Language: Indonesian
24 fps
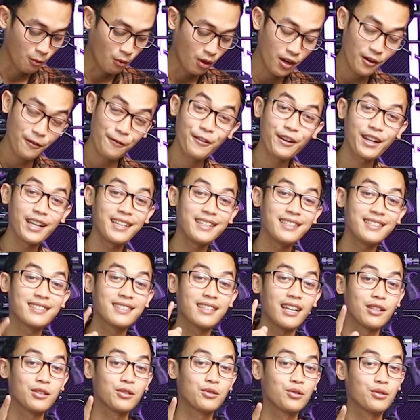Wolverine
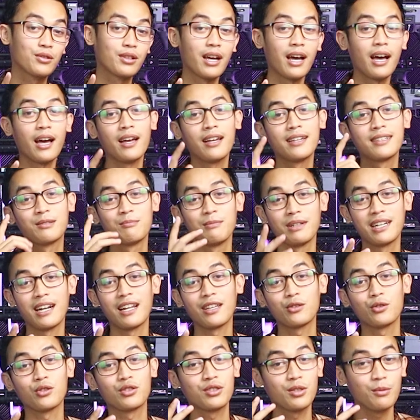
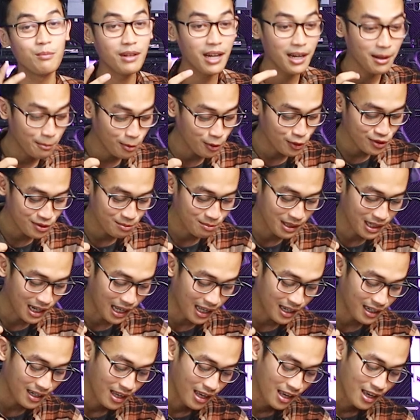
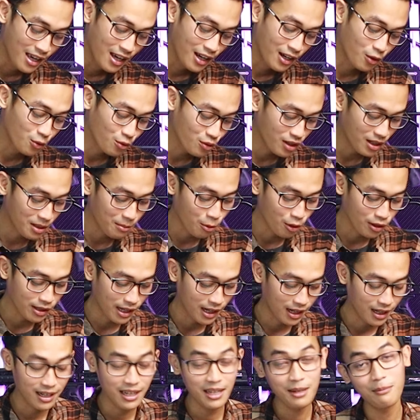1.999, Ruger
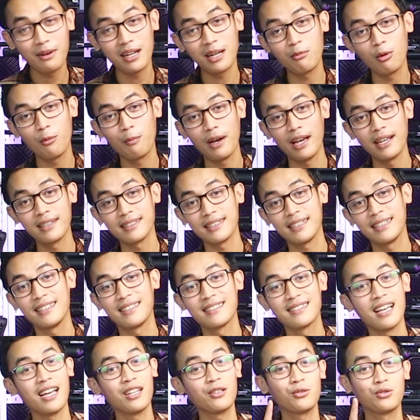Monel 5000 PSI
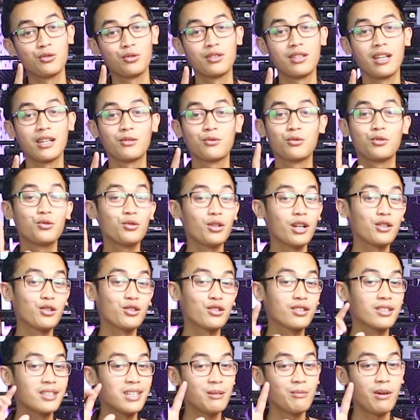
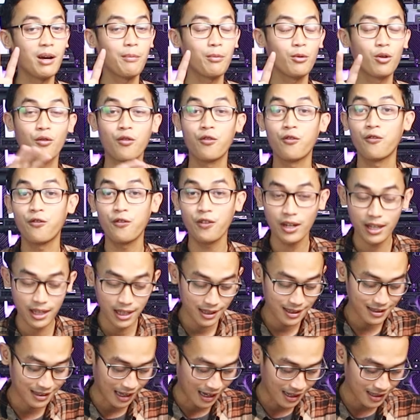1.750
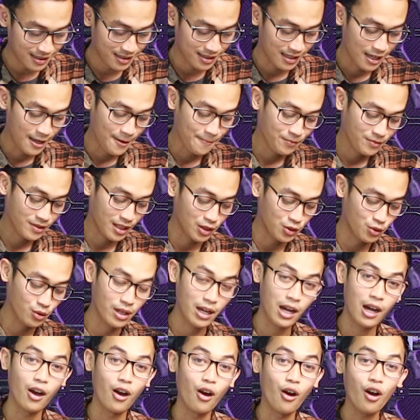free tas, dan
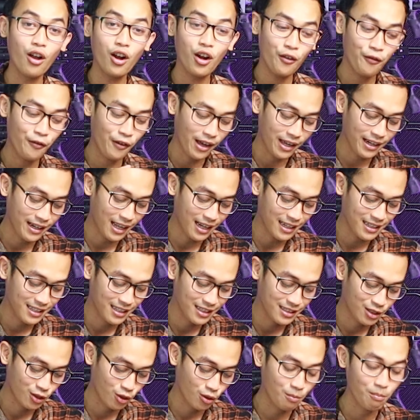juga all varian
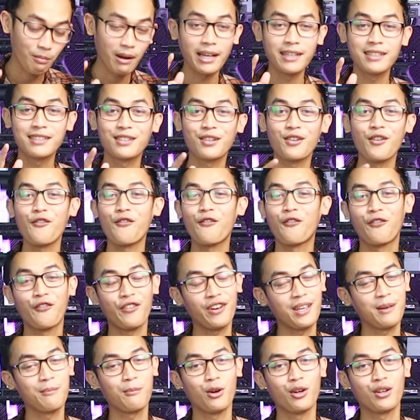gejluk Maestro
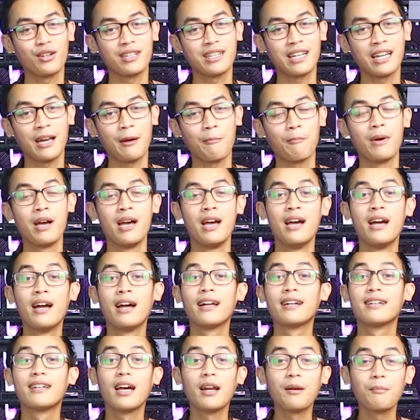Fremont Camp.
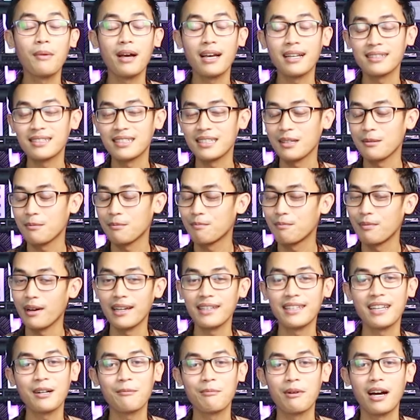Dan masih
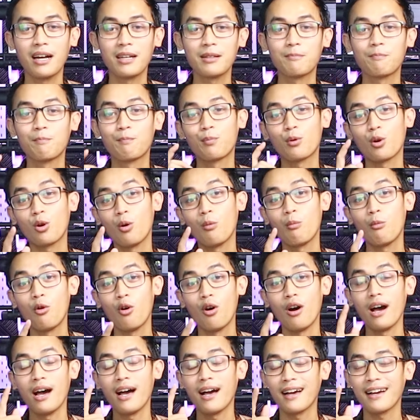banyak banget
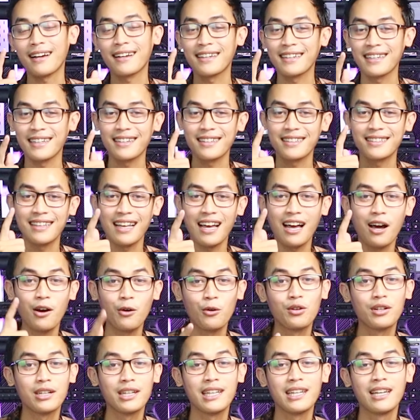promo akhir
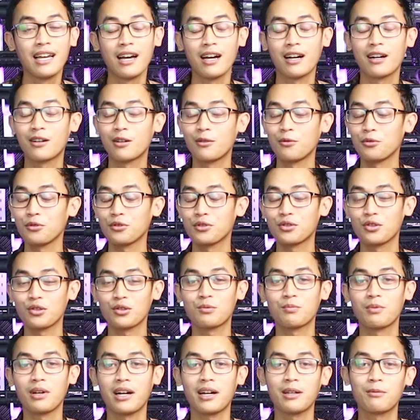tahun nih ya,
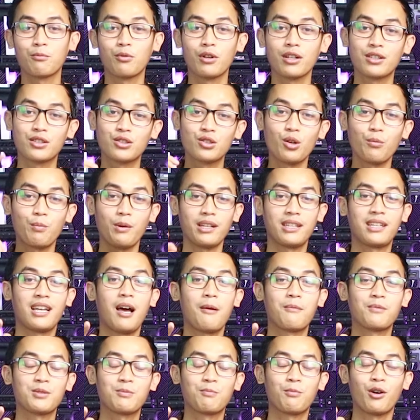khusus banget buat Sobat
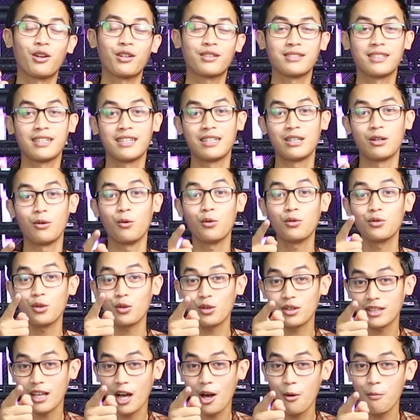HubSpot. Jadi
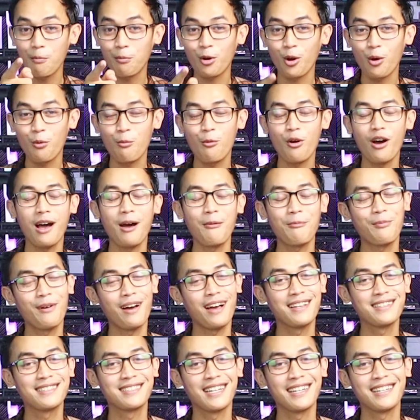untuk tahu promo
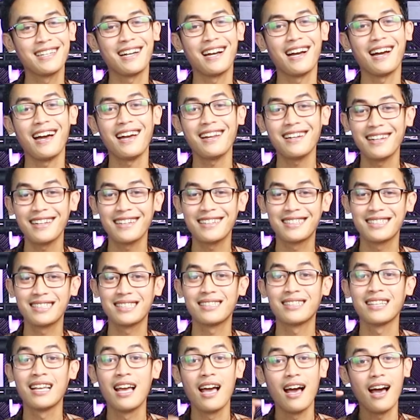apa aja yang ada di
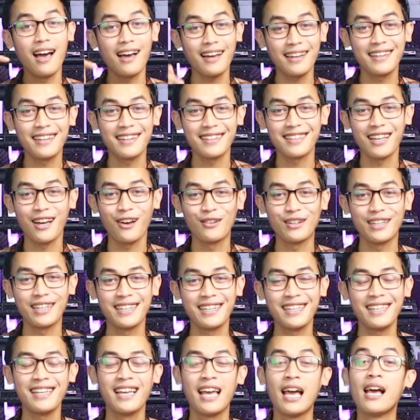akhir tahun
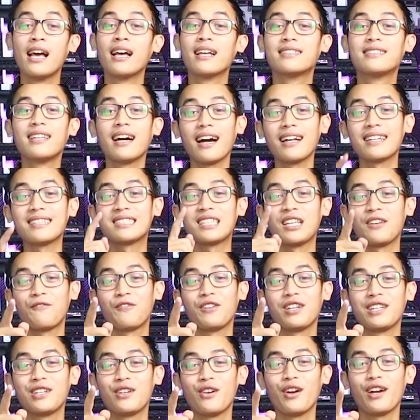ini, jangan skip
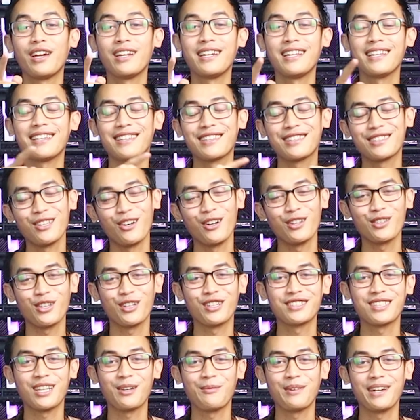video ini,
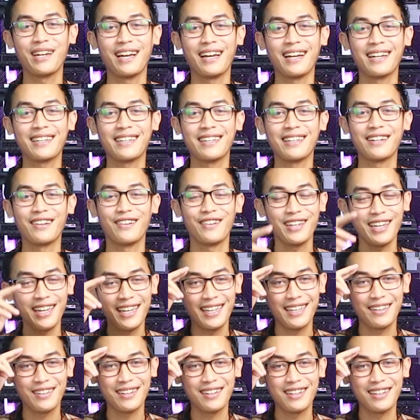tonton sampai akhir. Oke, okay?